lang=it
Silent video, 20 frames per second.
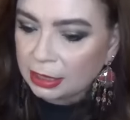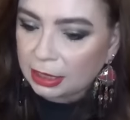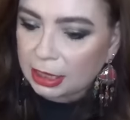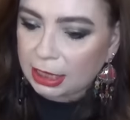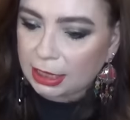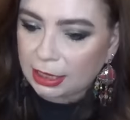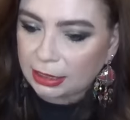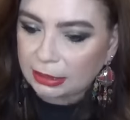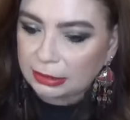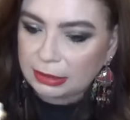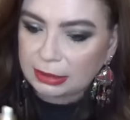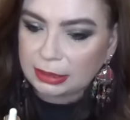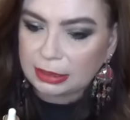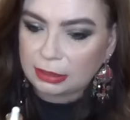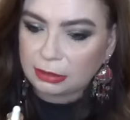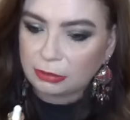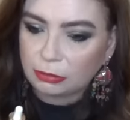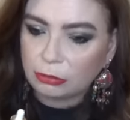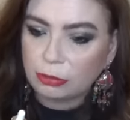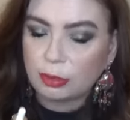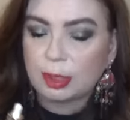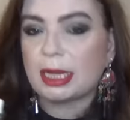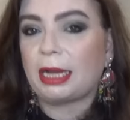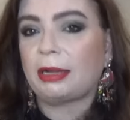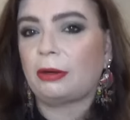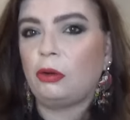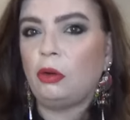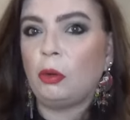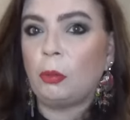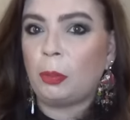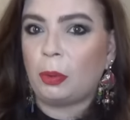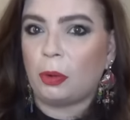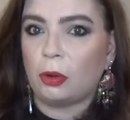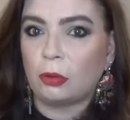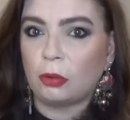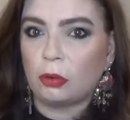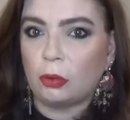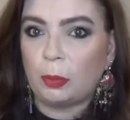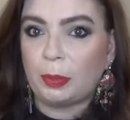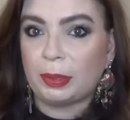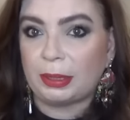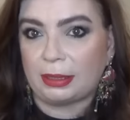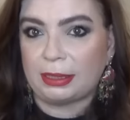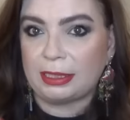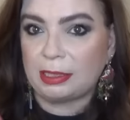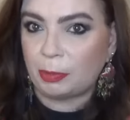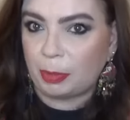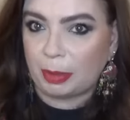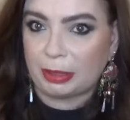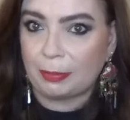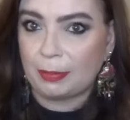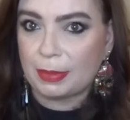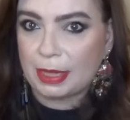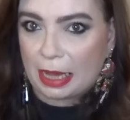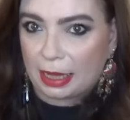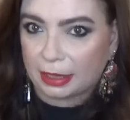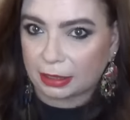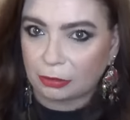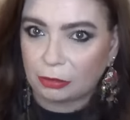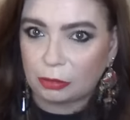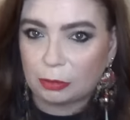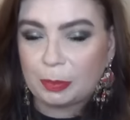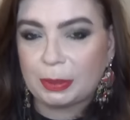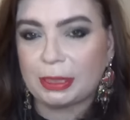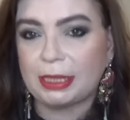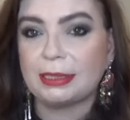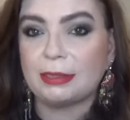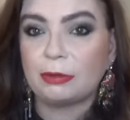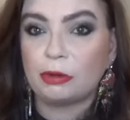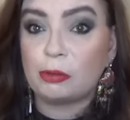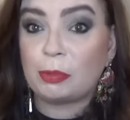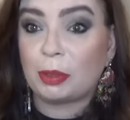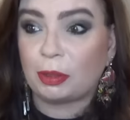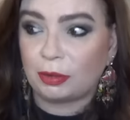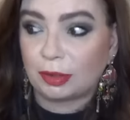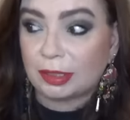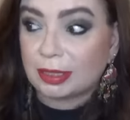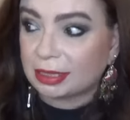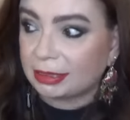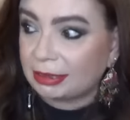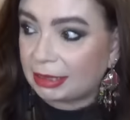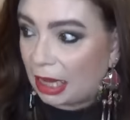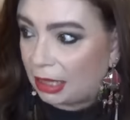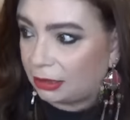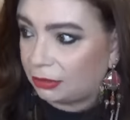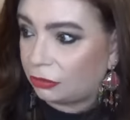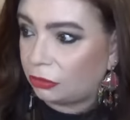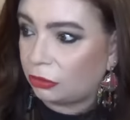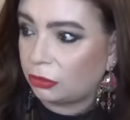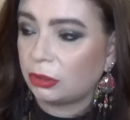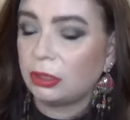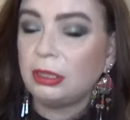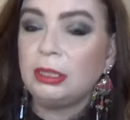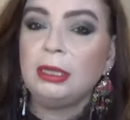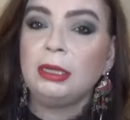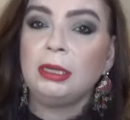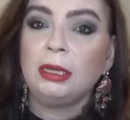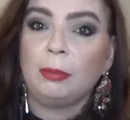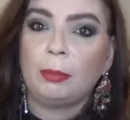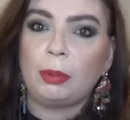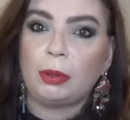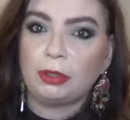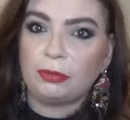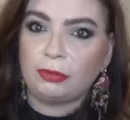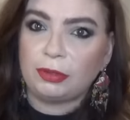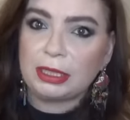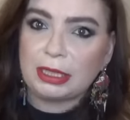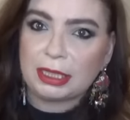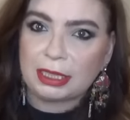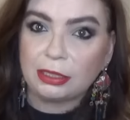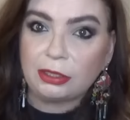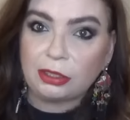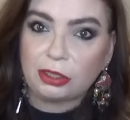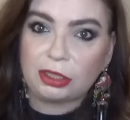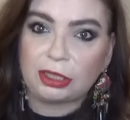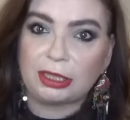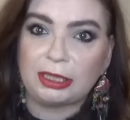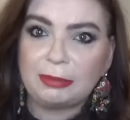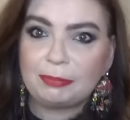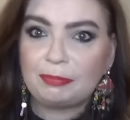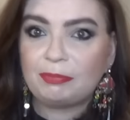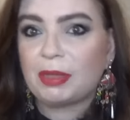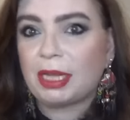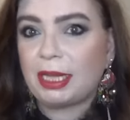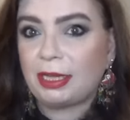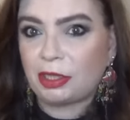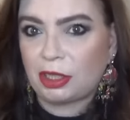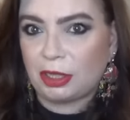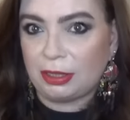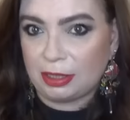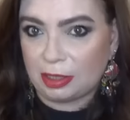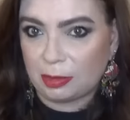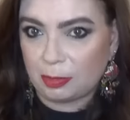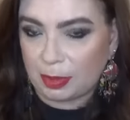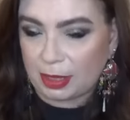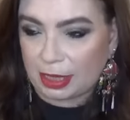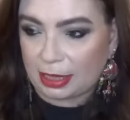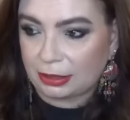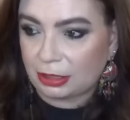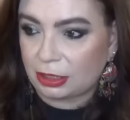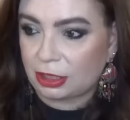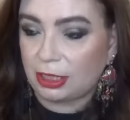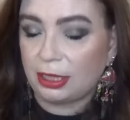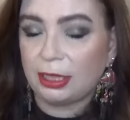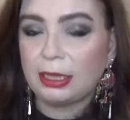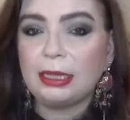eh, di usarlo poco per risparmiarlo, perché siccome costa tanto poi finisce e ci dispiace.